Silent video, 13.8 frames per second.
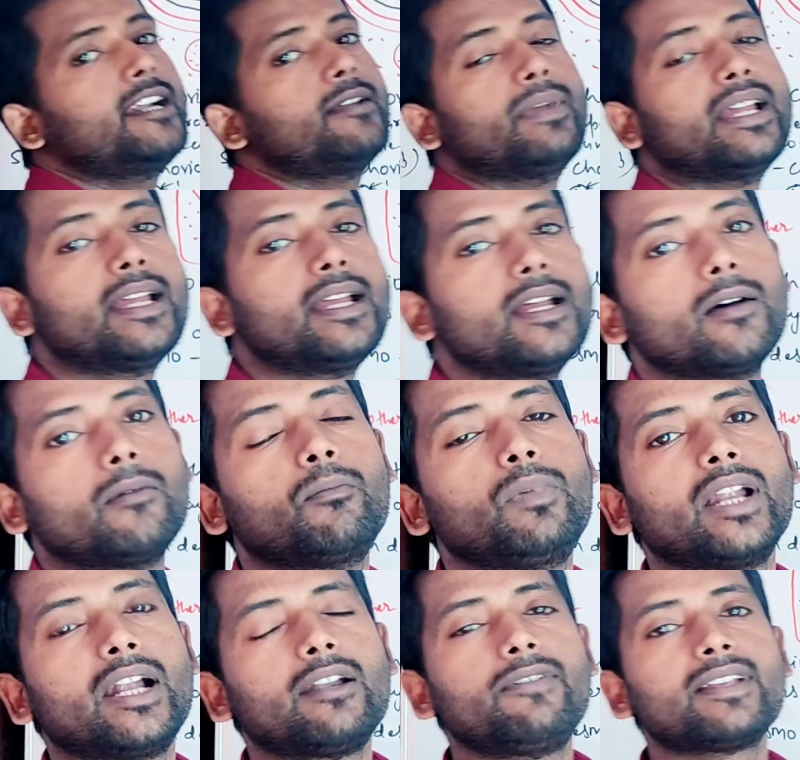साइड में
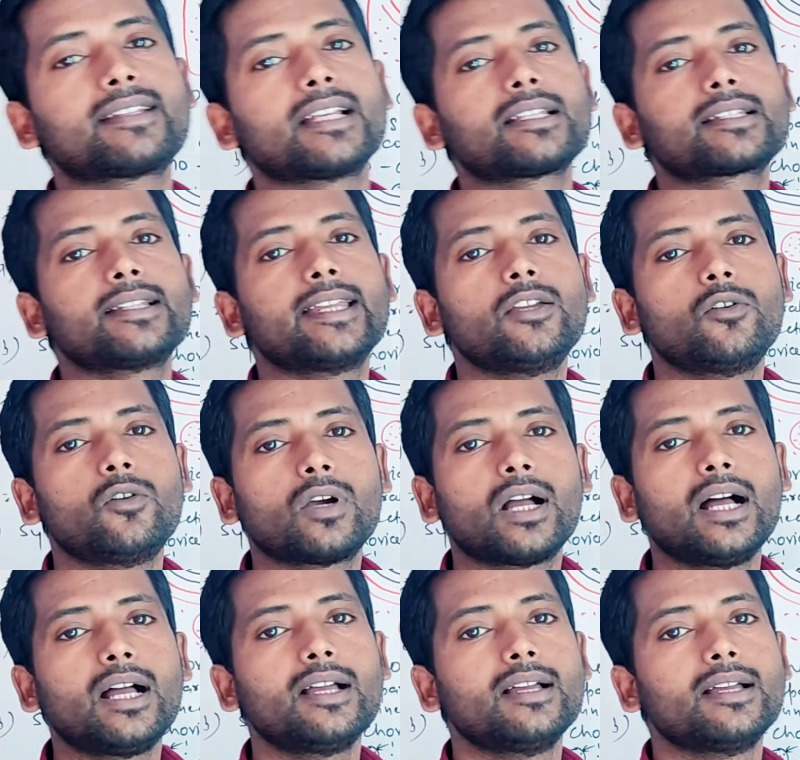ब्लड वेसल्स नहीं
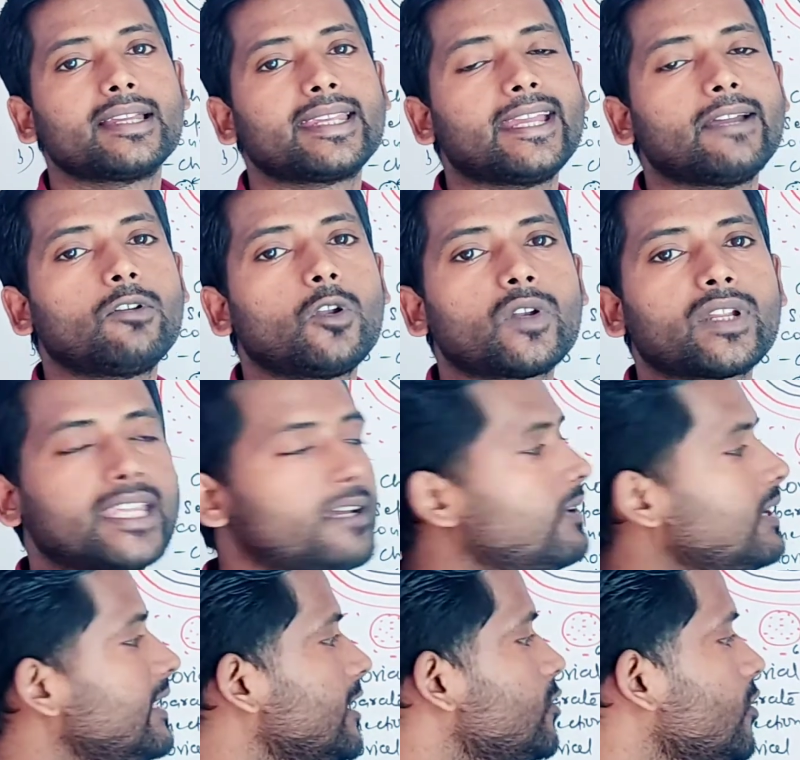होगा केवल और
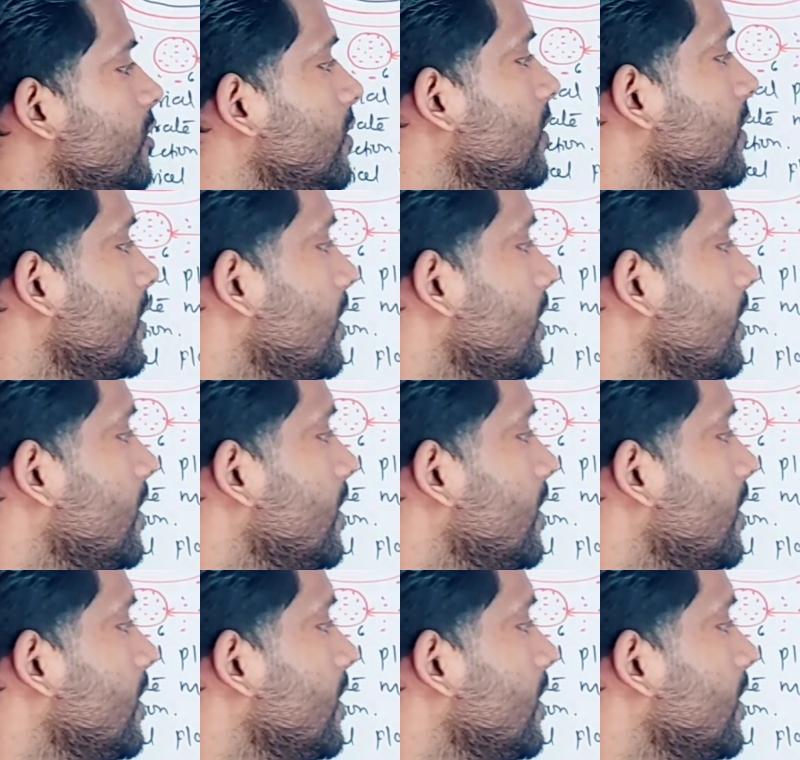केवल ये जो